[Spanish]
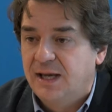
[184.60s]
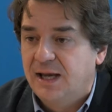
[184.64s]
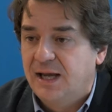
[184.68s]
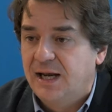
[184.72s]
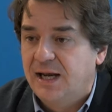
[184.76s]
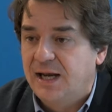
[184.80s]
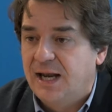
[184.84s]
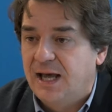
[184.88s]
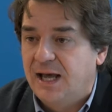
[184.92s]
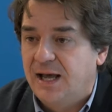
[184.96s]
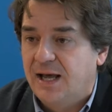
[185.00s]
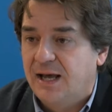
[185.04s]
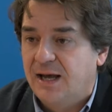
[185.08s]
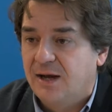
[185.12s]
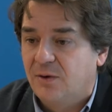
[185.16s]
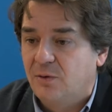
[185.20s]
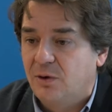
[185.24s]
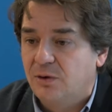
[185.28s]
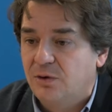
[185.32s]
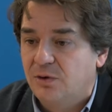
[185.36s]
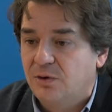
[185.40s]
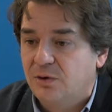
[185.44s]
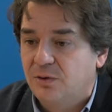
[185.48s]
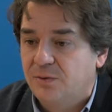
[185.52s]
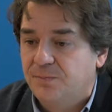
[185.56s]
la,
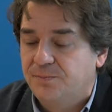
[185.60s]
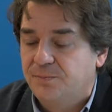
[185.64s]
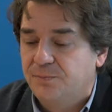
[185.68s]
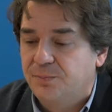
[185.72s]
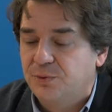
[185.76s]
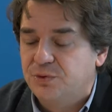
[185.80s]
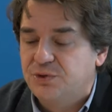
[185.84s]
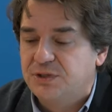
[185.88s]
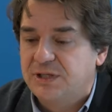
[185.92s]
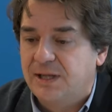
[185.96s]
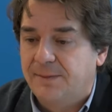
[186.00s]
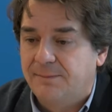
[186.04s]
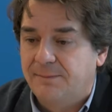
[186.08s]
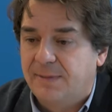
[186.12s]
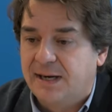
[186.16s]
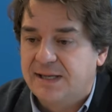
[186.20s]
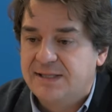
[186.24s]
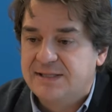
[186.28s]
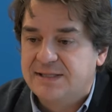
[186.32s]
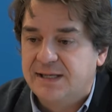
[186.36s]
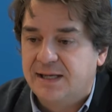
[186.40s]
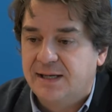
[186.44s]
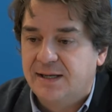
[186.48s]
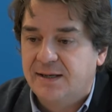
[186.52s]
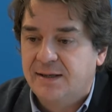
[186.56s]
cuando puse en
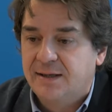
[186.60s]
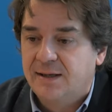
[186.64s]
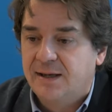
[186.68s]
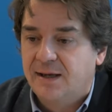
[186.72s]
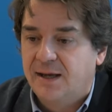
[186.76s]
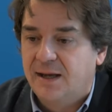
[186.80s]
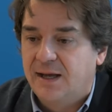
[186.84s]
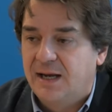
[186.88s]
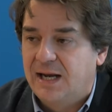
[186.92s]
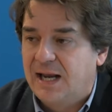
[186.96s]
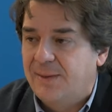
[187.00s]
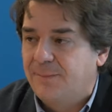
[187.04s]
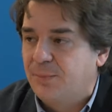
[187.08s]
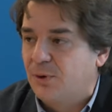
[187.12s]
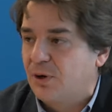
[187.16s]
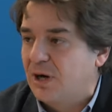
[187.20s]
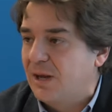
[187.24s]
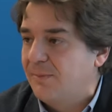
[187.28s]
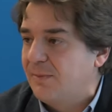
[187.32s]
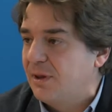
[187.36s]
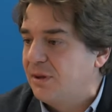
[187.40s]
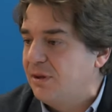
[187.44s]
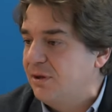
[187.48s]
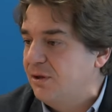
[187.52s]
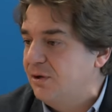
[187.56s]
marcha eh, la
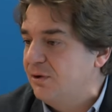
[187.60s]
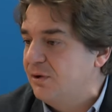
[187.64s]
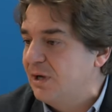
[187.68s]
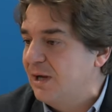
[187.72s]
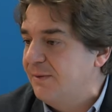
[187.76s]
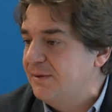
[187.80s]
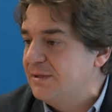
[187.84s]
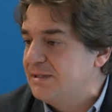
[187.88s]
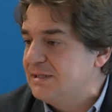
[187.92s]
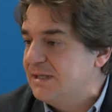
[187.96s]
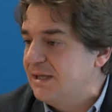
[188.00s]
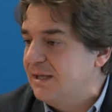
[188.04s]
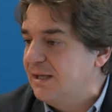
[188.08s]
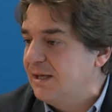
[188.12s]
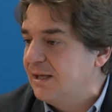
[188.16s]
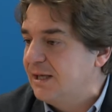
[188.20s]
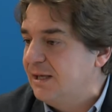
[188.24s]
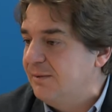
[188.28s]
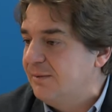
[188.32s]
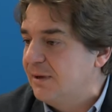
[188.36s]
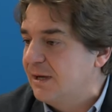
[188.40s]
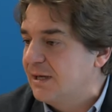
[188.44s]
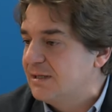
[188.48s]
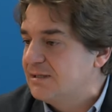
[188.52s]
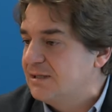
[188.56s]
programación, avisé de
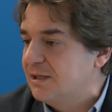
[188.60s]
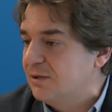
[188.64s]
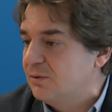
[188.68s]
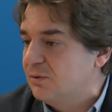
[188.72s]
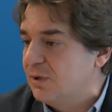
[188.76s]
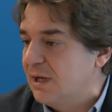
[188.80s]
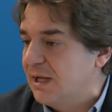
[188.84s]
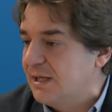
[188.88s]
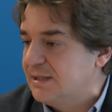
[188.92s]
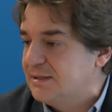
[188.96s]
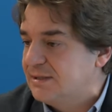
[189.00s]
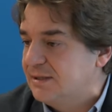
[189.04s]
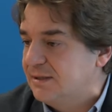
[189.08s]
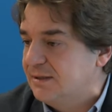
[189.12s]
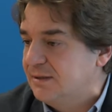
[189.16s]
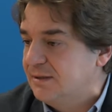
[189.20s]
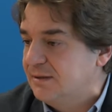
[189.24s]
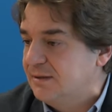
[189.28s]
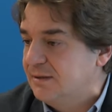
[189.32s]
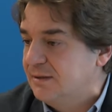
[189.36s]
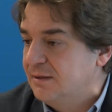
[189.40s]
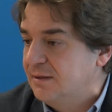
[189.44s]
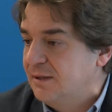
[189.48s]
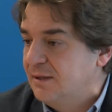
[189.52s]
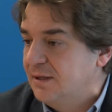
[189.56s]
que iban a ser unas,
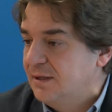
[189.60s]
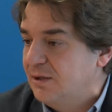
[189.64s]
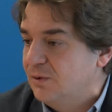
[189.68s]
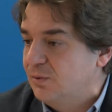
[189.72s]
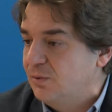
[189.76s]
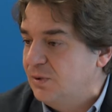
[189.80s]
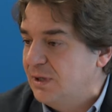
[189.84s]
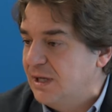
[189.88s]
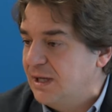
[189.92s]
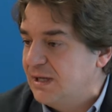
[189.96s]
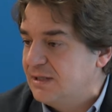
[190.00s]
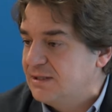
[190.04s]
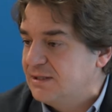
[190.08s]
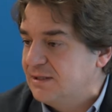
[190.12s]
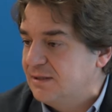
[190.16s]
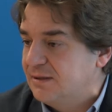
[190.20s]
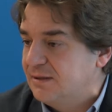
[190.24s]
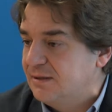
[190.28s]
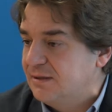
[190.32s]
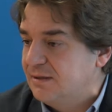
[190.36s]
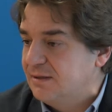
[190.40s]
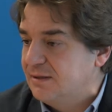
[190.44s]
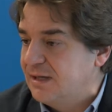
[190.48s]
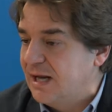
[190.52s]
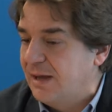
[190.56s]
eh, unas
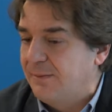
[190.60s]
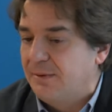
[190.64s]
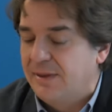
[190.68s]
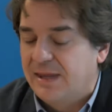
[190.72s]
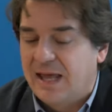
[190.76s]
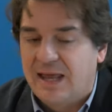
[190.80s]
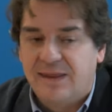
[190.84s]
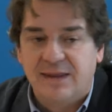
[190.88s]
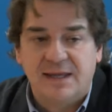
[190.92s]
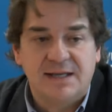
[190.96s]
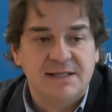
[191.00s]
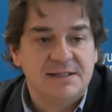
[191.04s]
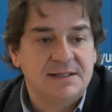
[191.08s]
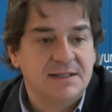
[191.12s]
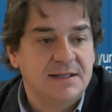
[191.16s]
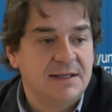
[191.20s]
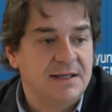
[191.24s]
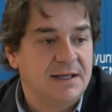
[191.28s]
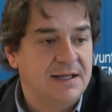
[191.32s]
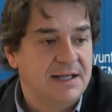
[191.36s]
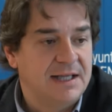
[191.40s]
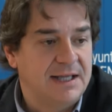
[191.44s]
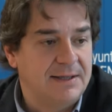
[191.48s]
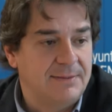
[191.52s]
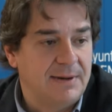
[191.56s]
navidades
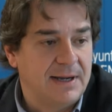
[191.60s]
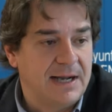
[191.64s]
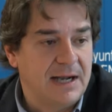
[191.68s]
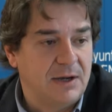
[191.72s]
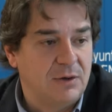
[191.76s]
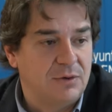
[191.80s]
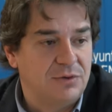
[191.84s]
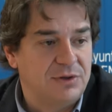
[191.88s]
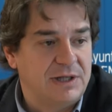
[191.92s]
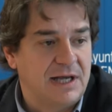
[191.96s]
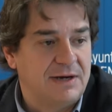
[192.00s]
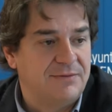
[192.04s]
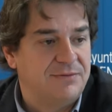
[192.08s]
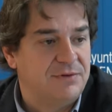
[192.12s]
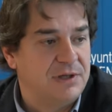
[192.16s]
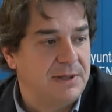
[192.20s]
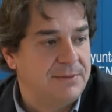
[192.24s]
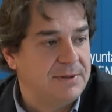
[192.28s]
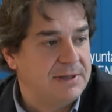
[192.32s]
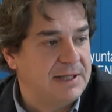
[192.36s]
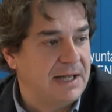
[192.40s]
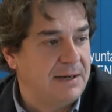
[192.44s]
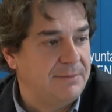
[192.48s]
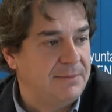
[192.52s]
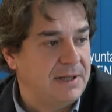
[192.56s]
que iban a contar
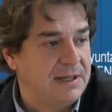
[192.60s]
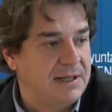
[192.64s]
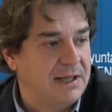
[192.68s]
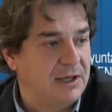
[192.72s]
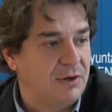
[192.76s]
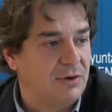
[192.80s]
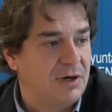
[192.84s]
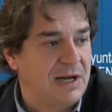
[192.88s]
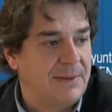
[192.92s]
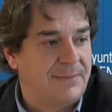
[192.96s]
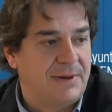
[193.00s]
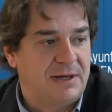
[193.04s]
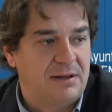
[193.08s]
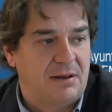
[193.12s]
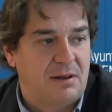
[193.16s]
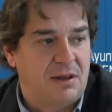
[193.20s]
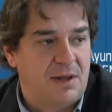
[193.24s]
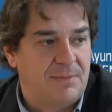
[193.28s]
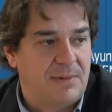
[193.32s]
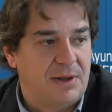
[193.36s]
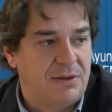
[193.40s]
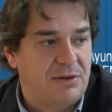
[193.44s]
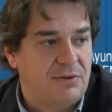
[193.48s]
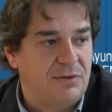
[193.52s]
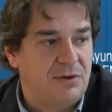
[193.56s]
fundamentalmente con la
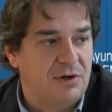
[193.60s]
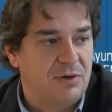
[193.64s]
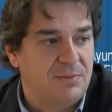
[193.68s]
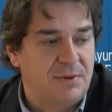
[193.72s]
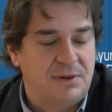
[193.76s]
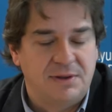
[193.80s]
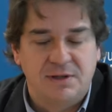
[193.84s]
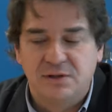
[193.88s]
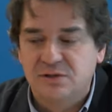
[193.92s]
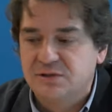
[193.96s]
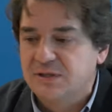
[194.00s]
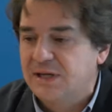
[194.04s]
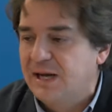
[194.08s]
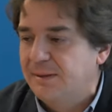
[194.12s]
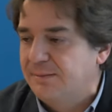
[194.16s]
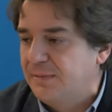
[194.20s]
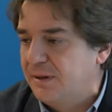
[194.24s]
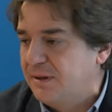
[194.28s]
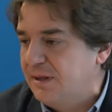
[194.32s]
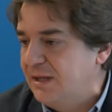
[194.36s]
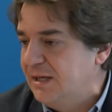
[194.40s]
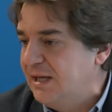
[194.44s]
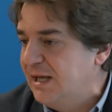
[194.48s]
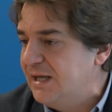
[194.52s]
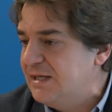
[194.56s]
participación de los vecinos y las
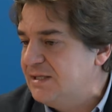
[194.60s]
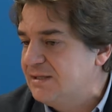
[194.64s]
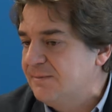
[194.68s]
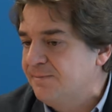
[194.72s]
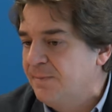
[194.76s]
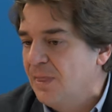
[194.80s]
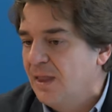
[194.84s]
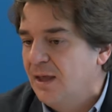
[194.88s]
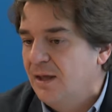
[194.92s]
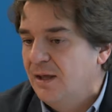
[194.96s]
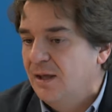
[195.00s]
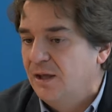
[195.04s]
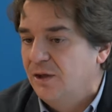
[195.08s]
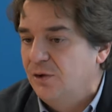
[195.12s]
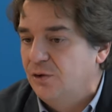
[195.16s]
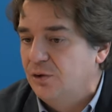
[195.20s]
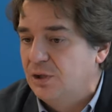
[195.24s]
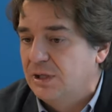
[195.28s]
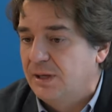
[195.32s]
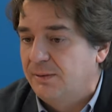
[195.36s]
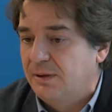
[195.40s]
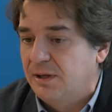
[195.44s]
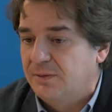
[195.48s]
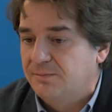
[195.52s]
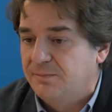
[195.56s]
vecinas y
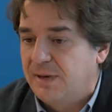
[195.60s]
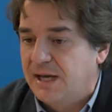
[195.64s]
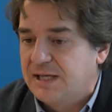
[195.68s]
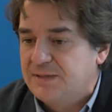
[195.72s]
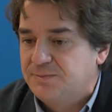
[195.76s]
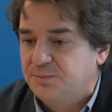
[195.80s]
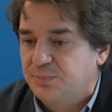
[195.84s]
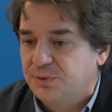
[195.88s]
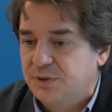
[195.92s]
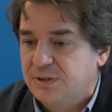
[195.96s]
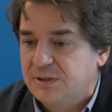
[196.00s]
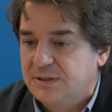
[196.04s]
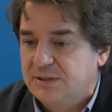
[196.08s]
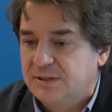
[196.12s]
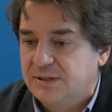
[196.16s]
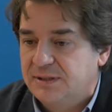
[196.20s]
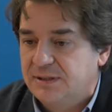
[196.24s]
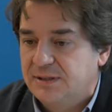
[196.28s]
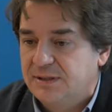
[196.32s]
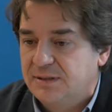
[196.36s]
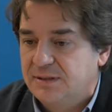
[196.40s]
una vez más pues